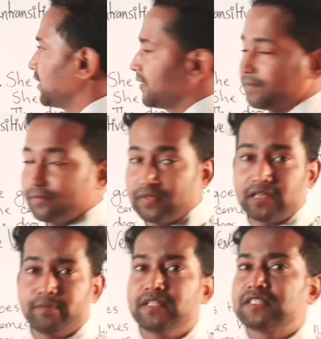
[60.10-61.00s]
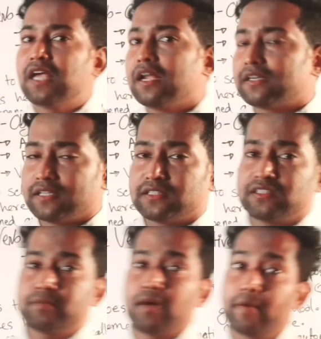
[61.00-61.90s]
যায় দ্যাট মিন্স
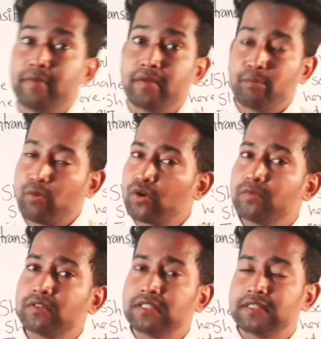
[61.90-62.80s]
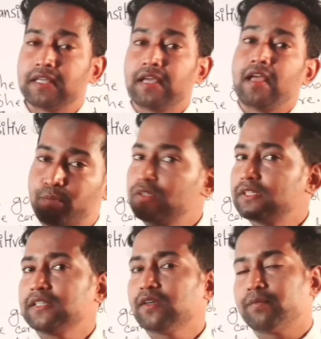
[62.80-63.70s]
ট্রানজেটিভ ভার্বের পরবর্তীতে
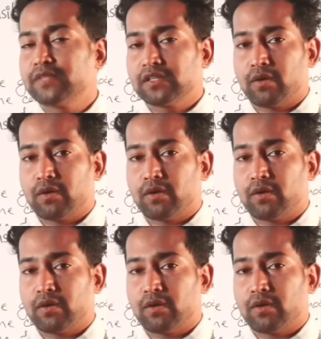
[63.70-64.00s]
প্রত্যেকটি অবজেক্ট